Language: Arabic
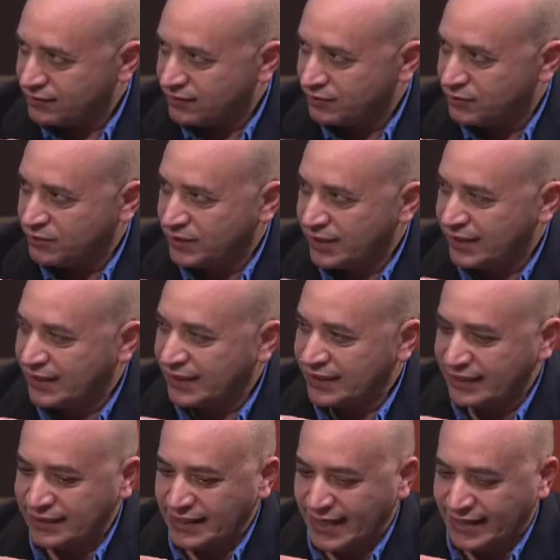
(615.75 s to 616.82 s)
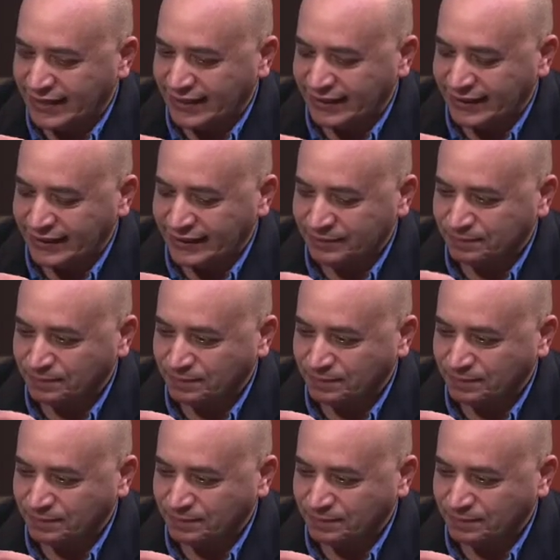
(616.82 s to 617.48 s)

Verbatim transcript: ويعني